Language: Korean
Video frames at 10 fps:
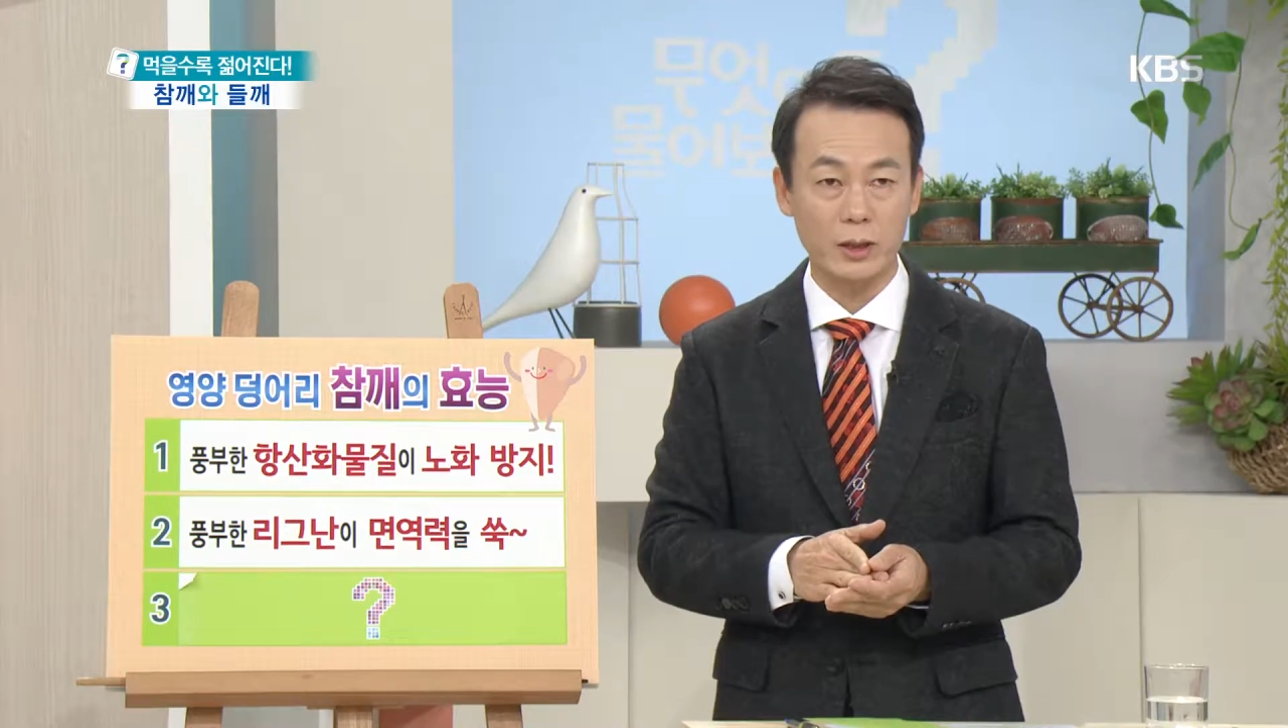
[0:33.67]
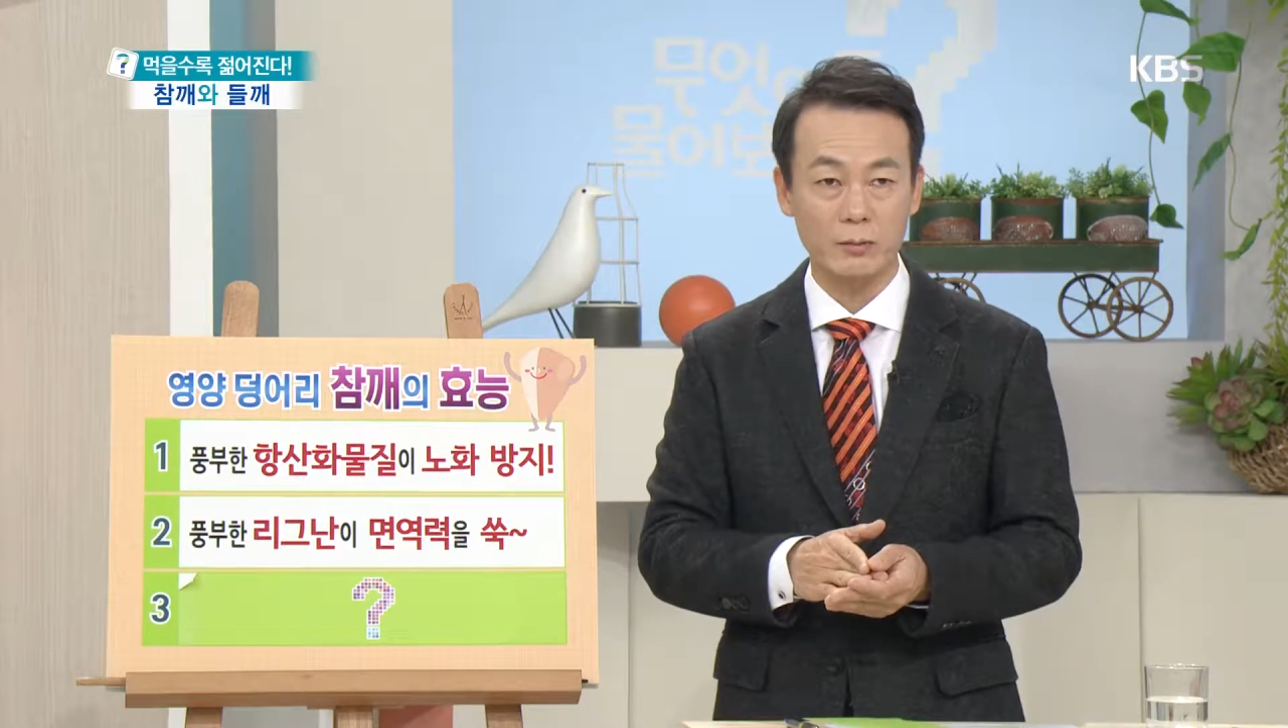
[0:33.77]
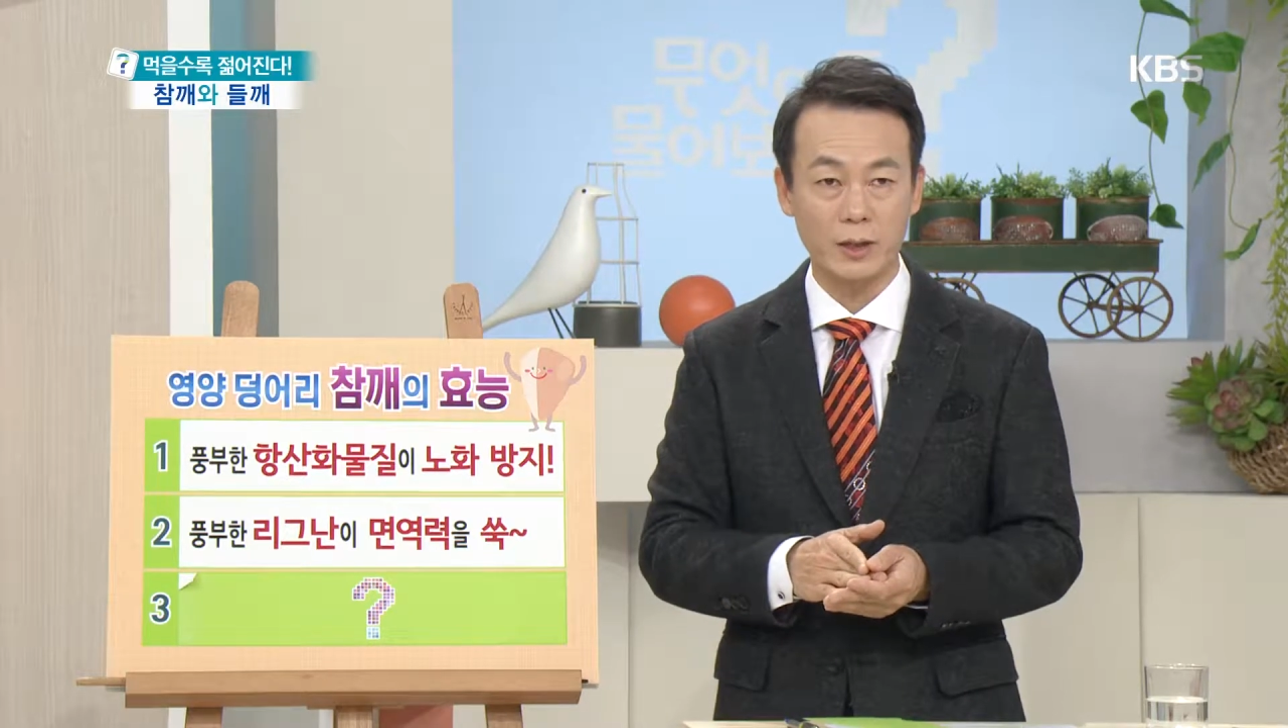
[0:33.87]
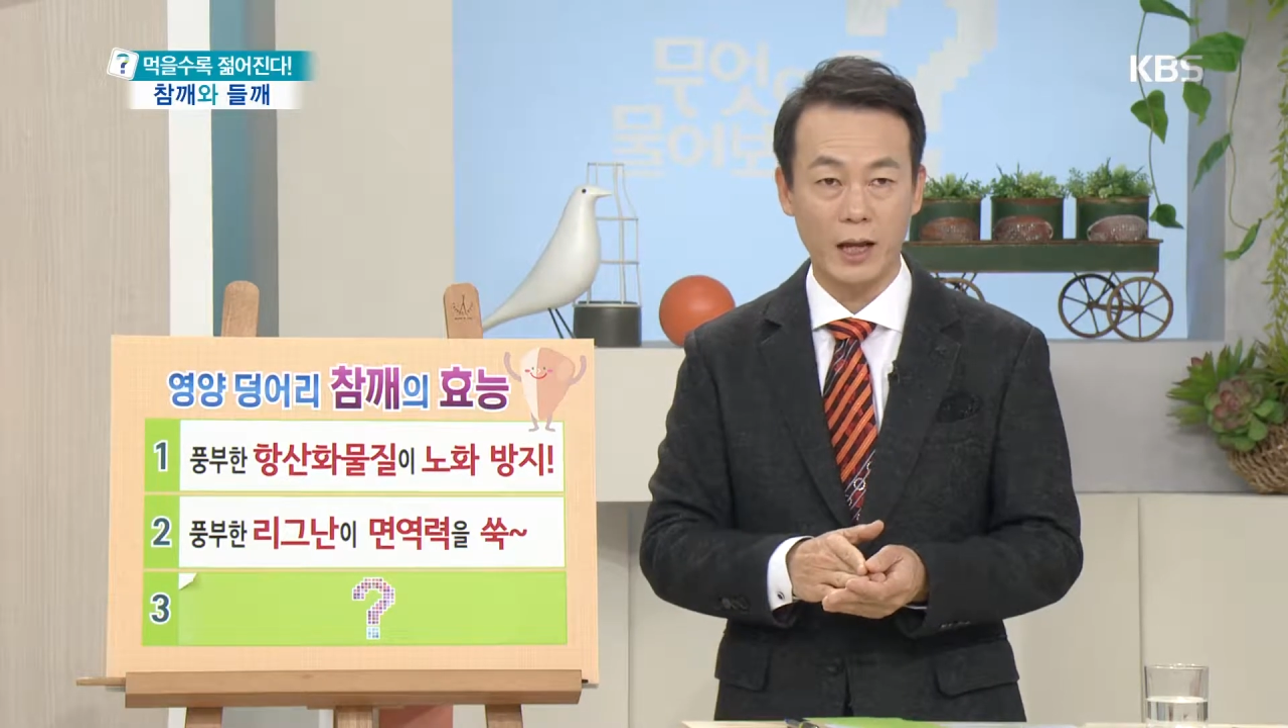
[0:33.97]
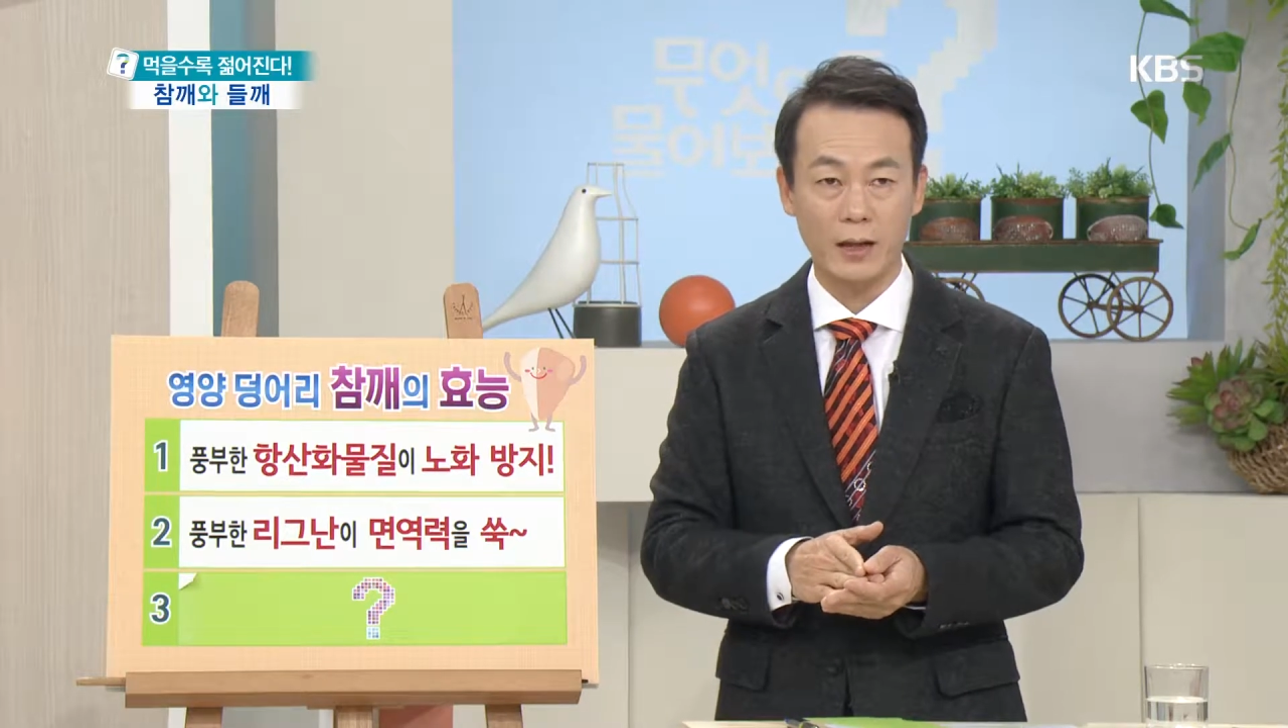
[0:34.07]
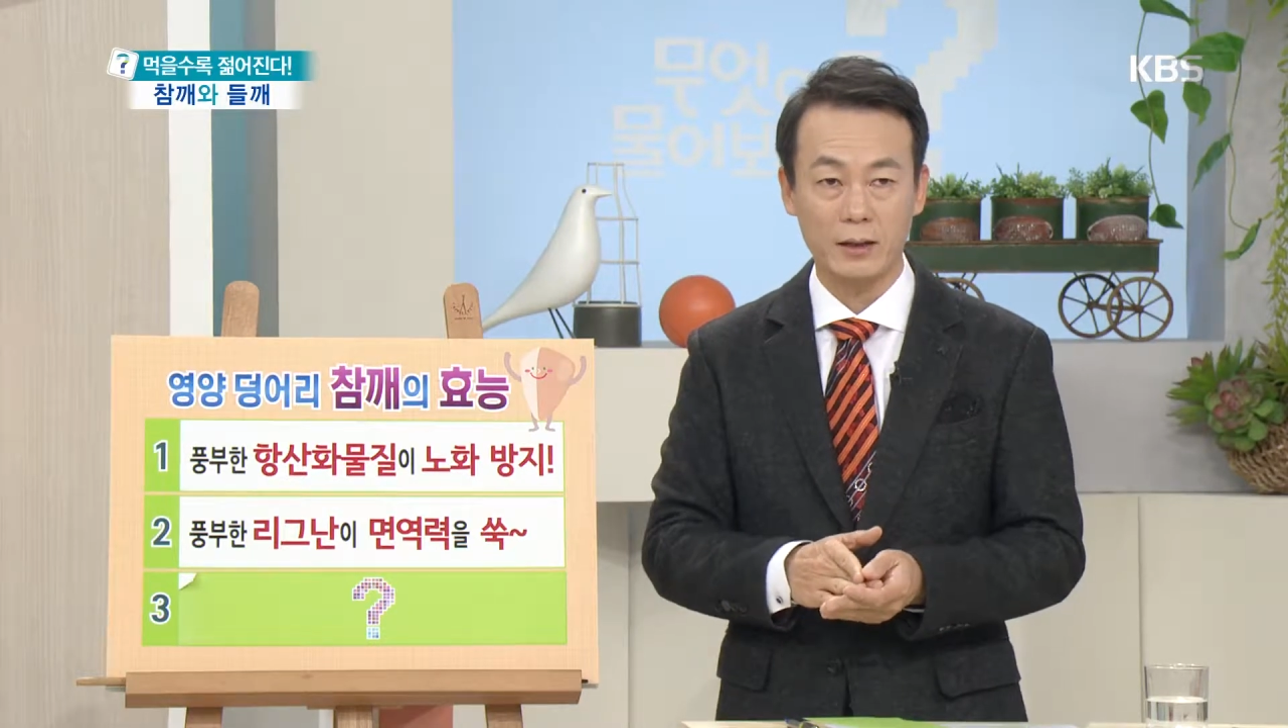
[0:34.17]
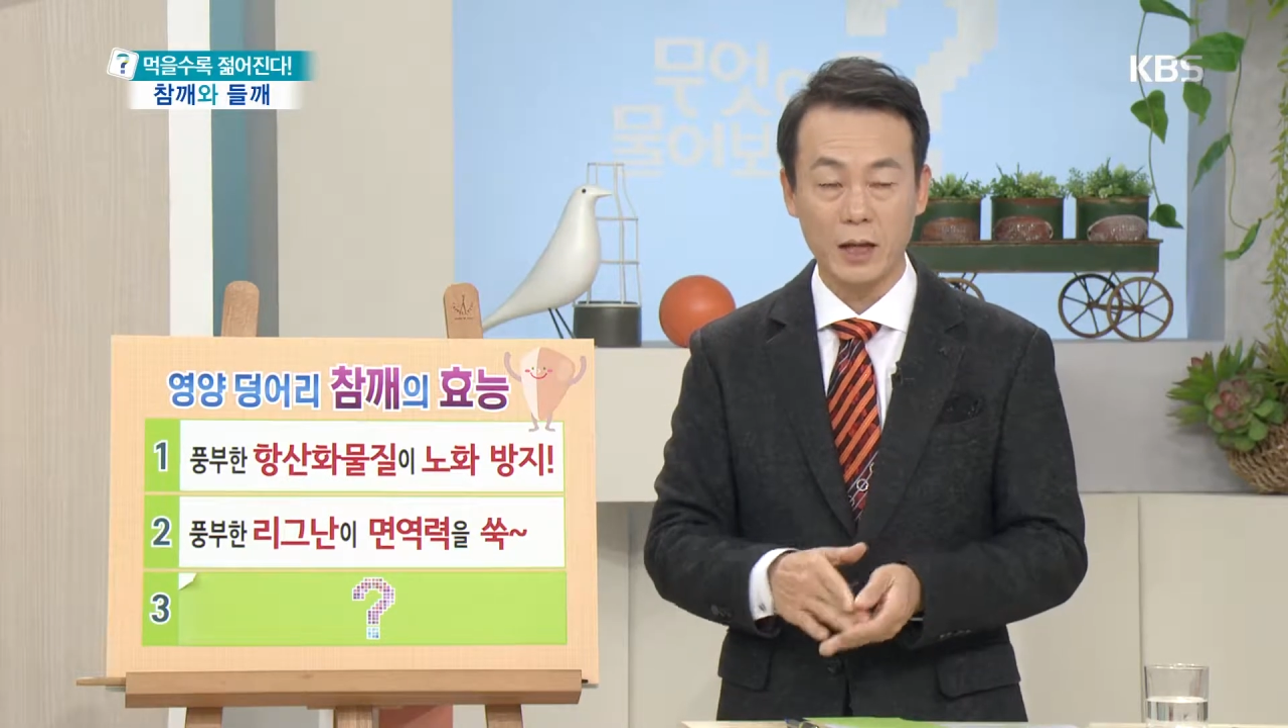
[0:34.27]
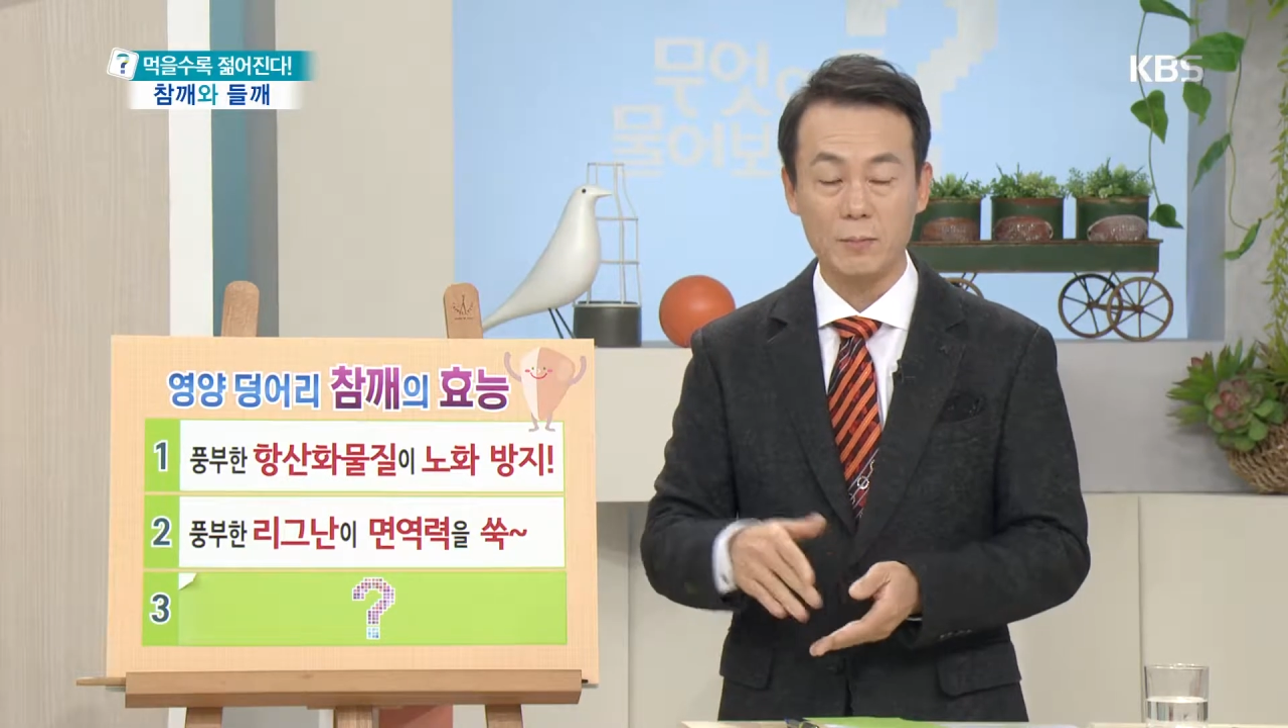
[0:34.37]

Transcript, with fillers: 때문에